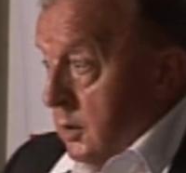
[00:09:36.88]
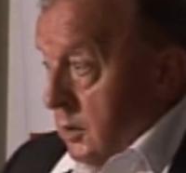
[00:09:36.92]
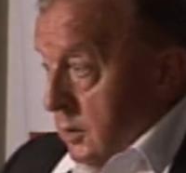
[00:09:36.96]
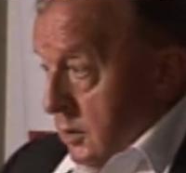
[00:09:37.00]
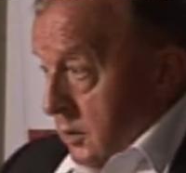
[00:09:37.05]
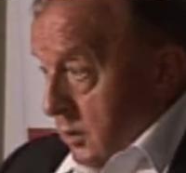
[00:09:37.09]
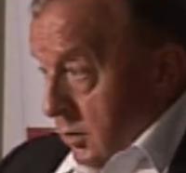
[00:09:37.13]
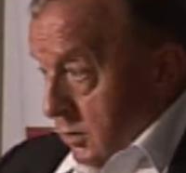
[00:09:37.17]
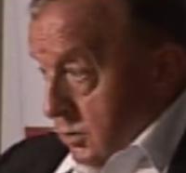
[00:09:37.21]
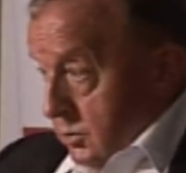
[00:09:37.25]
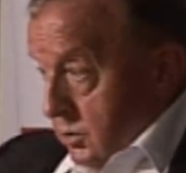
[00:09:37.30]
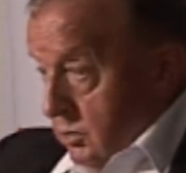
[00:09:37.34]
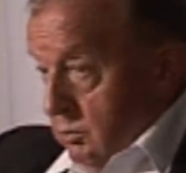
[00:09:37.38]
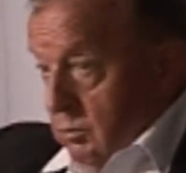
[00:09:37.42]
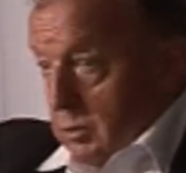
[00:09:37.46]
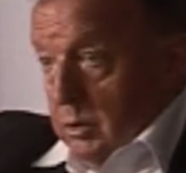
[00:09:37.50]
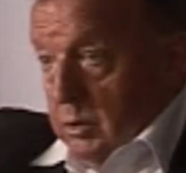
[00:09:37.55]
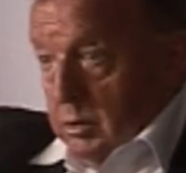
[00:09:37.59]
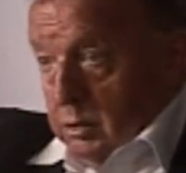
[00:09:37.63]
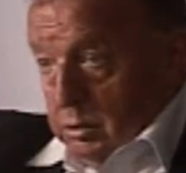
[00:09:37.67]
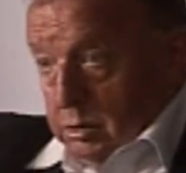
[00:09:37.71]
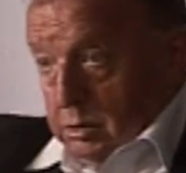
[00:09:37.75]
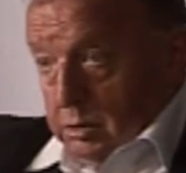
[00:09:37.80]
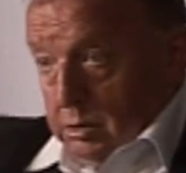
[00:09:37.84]
I
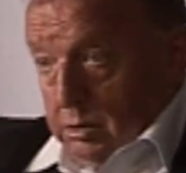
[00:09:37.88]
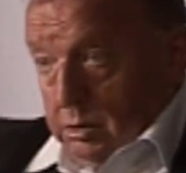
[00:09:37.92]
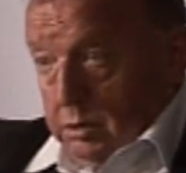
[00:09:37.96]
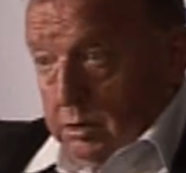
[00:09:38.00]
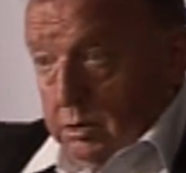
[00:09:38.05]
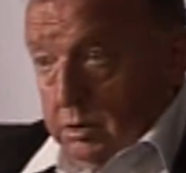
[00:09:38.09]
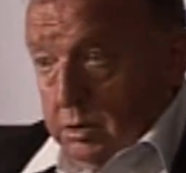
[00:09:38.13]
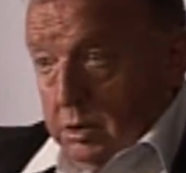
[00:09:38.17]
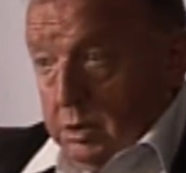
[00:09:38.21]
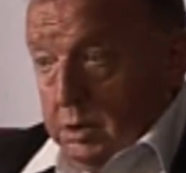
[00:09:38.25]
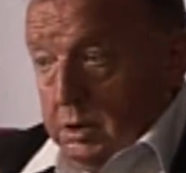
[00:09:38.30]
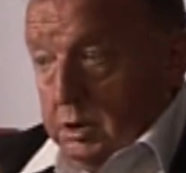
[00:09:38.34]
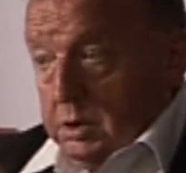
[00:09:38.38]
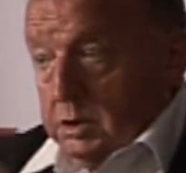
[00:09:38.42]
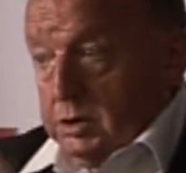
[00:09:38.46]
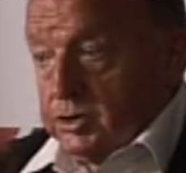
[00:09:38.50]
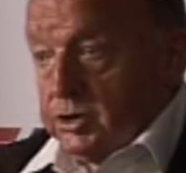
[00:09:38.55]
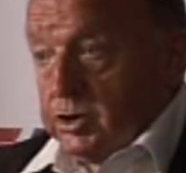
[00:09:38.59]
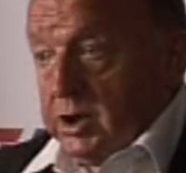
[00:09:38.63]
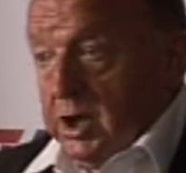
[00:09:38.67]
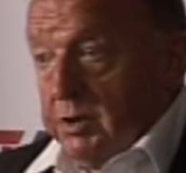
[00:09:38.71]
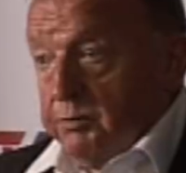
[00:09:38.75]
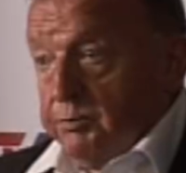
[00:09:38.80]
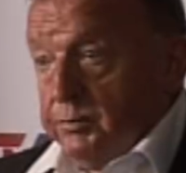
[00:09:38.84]
chodziło o to,
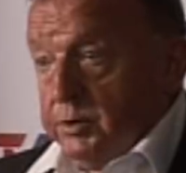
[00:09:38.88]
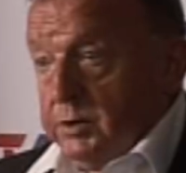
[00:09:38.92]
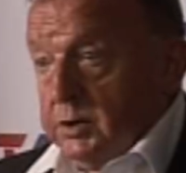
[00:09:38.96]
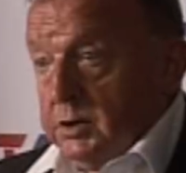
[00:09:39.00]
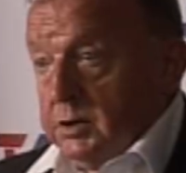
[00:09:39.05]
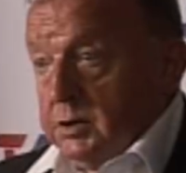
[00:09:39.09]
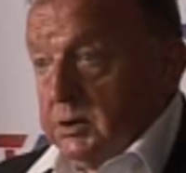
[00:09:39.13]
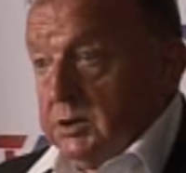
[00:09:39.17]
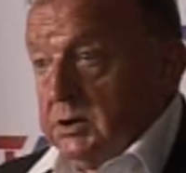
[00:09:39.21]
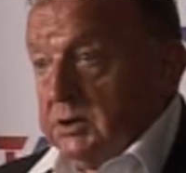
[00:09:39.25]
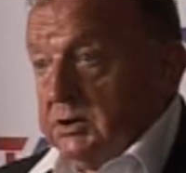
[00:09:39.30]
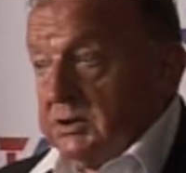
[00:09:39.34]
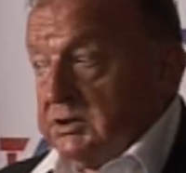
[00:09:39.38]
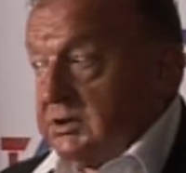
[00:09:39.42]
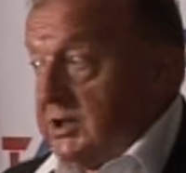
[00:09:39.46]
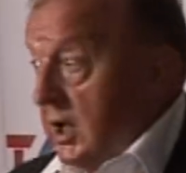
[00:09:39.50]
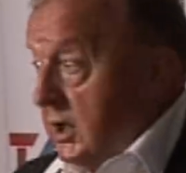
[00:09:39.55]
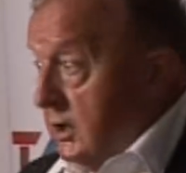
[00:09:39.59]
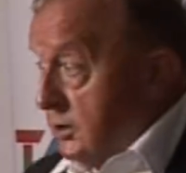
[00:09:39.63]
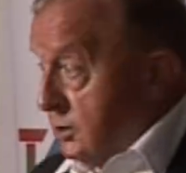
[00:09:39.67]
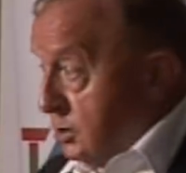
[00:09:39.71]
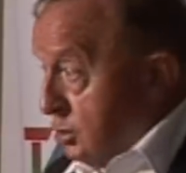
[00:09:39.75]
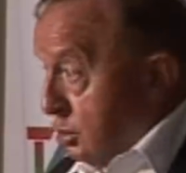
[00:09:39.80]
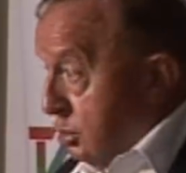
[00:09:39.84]
żeby
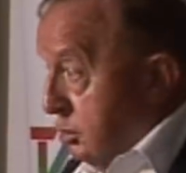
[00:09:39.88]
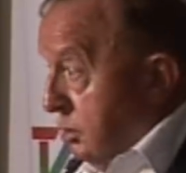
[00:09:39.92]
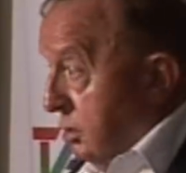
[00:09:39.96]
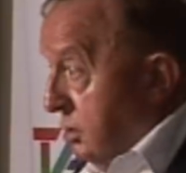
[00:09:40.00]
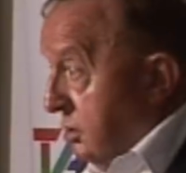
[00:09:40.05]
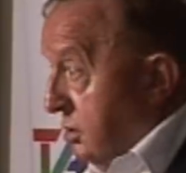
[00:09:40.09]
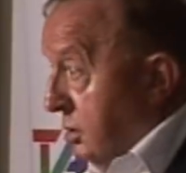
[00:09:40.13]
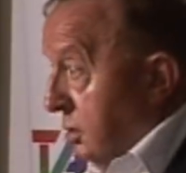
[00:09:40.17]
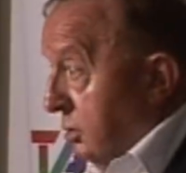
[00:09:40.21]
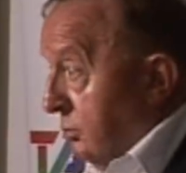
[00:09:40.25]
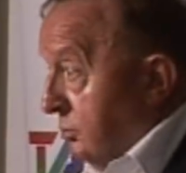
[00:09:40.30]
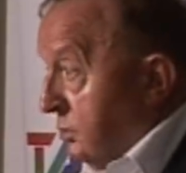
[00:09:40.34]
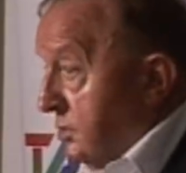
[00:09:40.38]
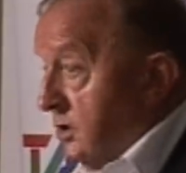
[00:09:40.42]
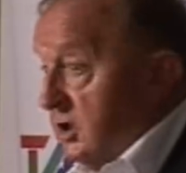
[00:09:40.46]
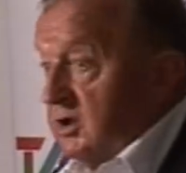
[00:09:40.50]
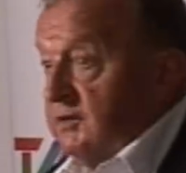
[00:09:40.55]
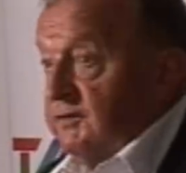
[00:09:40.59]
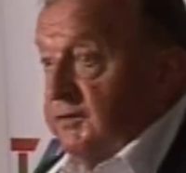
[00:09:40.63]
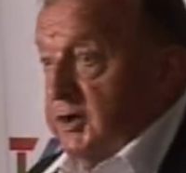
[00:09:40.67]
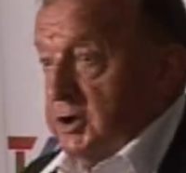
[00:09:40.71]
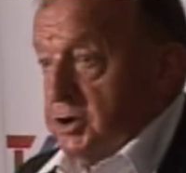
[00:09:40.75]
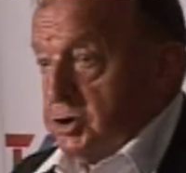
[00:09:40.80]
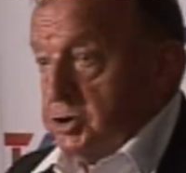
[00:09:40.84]
za zgodą tych
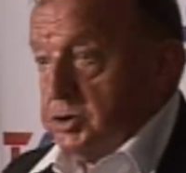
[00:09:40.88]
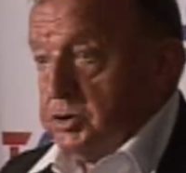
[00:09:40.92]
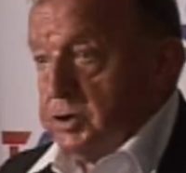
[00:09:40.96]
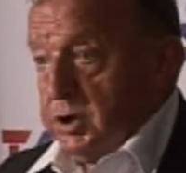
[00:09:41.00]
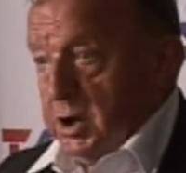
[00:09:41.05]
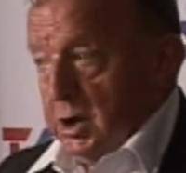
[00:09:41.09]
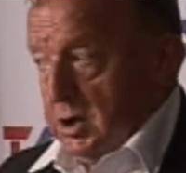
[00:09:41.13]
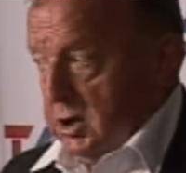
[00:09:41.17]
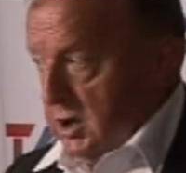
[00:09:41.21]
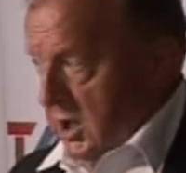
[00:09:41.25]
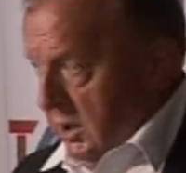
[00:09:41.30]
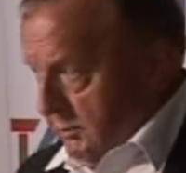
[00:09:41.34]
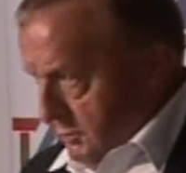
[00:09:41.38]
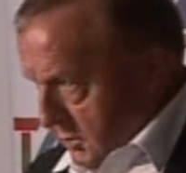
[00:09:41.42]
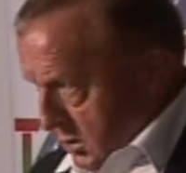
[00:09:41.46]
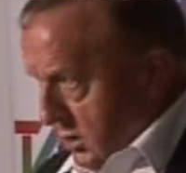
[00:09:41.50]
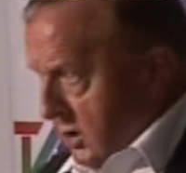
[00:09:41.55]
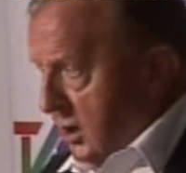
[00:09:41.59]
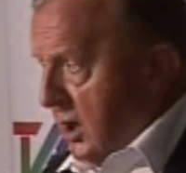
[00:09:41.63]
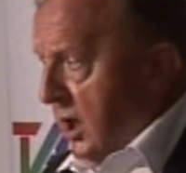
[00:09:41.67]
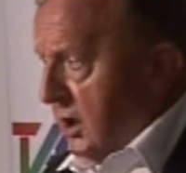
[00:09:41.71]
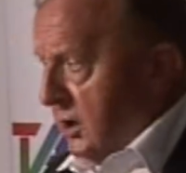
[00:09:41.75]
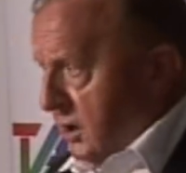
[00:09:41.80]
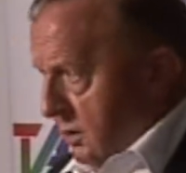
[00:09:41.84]
wierzycieli,
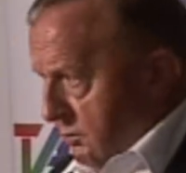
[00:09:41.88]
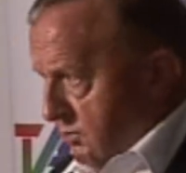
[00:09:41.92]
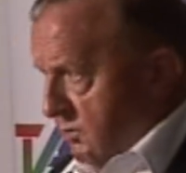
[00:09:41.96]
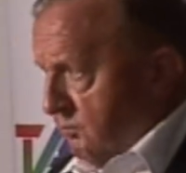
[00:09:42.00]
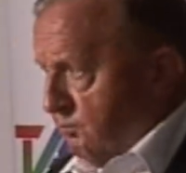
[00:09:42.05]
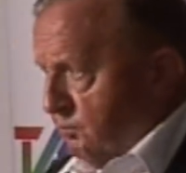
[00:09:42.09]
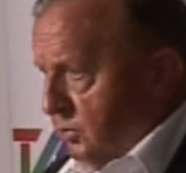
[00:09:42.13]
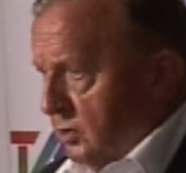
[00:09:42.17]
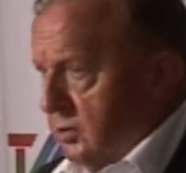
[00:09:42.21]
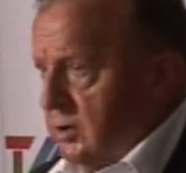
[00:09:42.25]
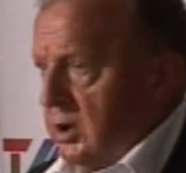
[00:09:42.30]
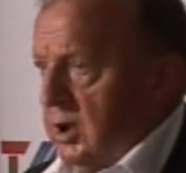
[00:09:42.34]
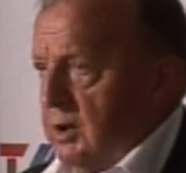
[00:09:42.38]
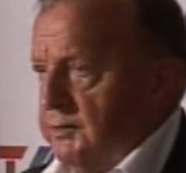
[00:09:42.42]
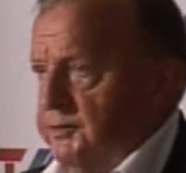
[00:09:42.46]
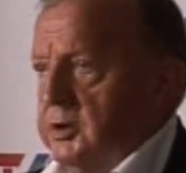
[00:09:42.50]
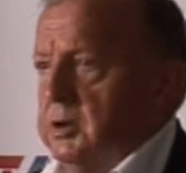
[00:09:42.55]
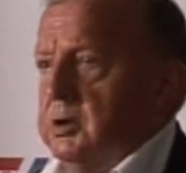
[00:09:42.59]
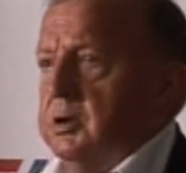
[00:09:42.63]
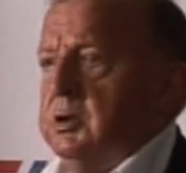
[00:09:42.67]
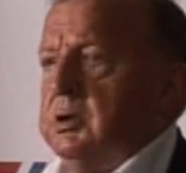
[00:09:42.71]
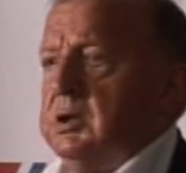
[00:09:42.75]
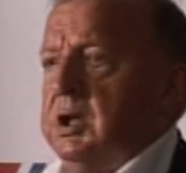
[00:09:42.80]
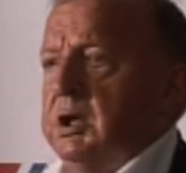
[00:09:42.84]
Amerykanie by
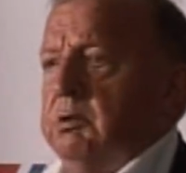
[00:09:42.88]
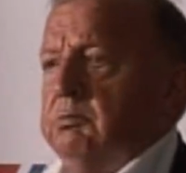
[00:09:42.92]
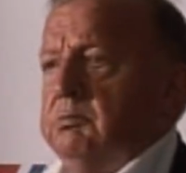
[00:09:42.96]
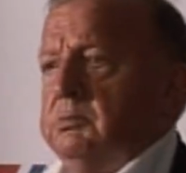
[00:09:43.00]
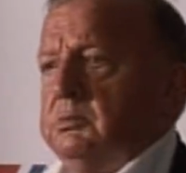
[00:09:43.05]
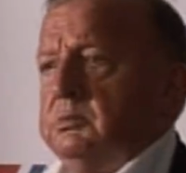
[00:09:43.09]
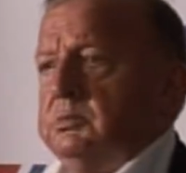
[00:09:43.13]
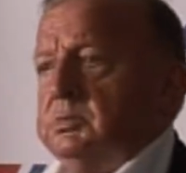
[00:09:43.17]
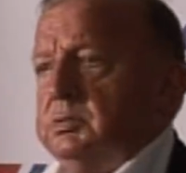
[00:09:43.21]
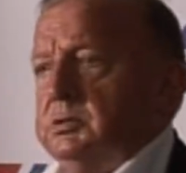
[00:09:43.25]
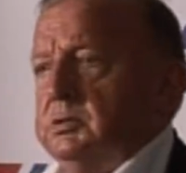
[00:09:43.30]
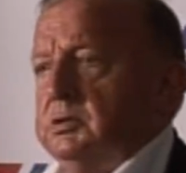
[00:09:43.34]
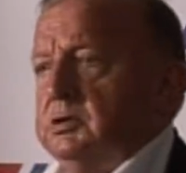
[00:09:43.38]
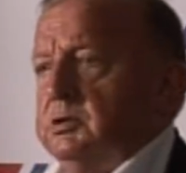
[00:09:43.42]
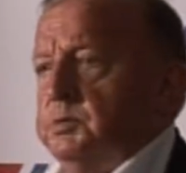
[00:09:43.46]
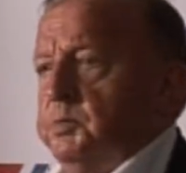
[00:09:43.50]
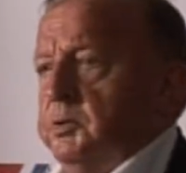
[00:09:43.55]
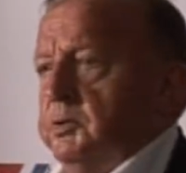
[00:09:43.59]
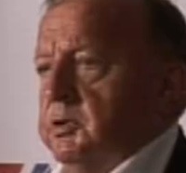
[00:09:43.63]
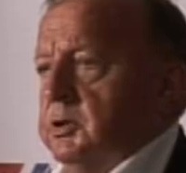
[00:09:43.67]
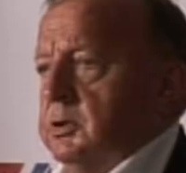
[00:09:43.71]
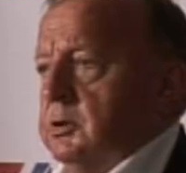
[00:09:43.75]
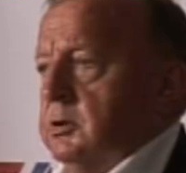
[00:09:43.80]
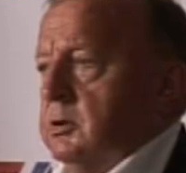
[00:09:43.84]
potrafili tam
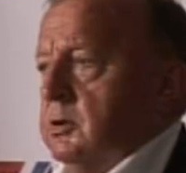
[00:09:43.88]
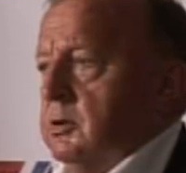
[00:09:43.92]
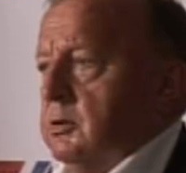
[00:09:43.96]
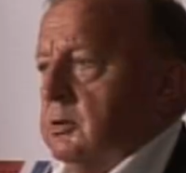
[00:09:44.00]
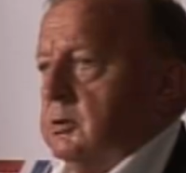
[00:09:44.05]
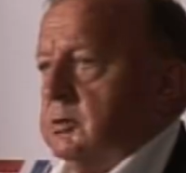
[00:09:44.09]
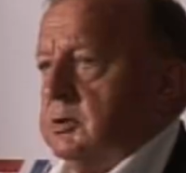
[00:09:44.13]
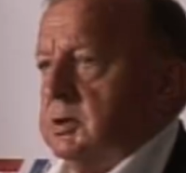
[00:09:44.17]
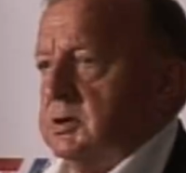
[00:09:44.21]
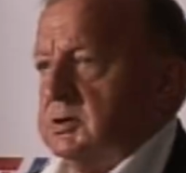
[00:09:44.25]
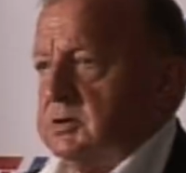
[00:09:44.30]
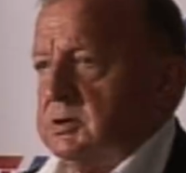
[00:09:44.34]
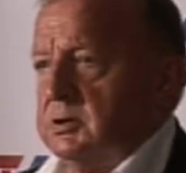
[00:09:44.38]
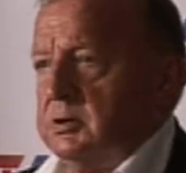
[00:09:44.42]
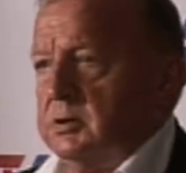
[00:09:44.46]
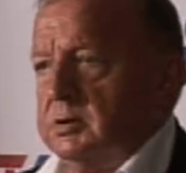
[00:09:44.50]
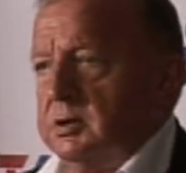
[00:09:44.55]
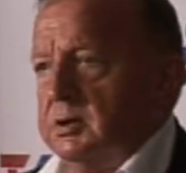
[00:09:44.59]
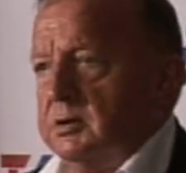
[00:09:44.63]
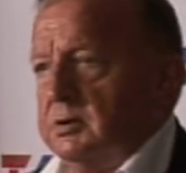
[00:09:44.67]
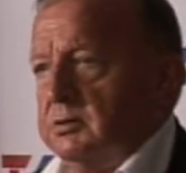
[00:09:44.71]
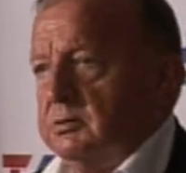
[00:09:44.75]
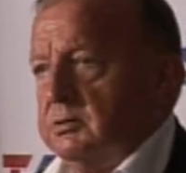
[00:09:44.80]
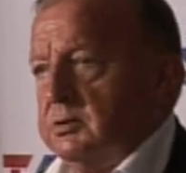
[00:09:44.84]
odpowiednio tę
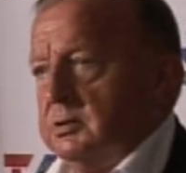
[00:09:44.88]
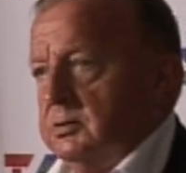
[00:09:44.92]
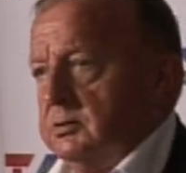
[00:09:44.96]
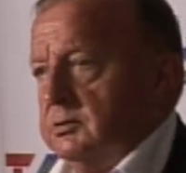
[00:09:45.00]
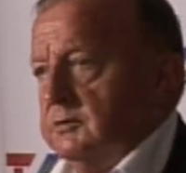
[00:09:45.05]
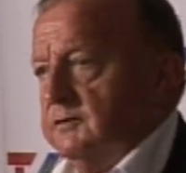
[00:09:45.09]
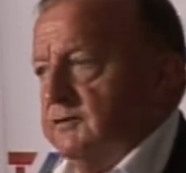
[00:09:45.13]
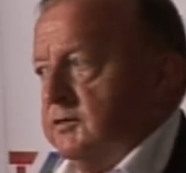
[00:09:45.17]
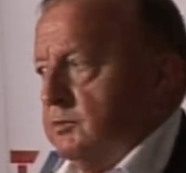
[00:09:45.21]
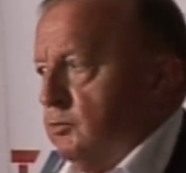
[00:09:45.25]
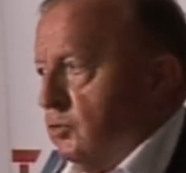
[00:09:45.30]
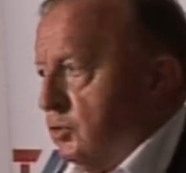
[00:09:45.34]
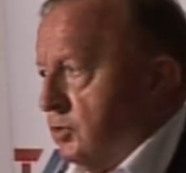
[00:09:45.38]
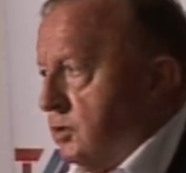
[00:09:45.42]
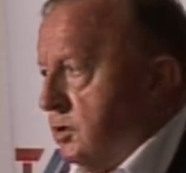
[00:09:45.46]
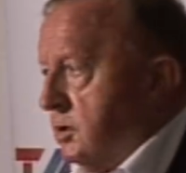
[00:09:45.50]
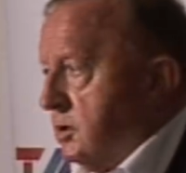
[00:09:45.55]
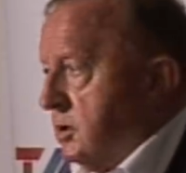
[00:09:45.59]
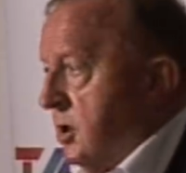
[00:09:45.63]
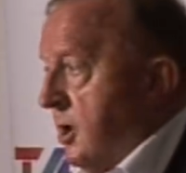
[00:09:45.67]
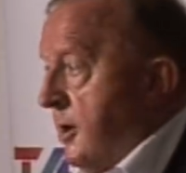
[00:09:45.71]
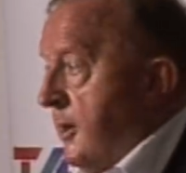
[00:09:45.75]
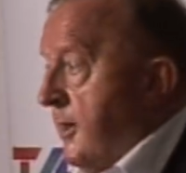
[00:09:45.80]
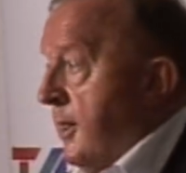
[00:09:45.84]
zgodę
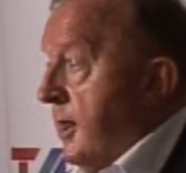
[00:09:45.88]
wymusić,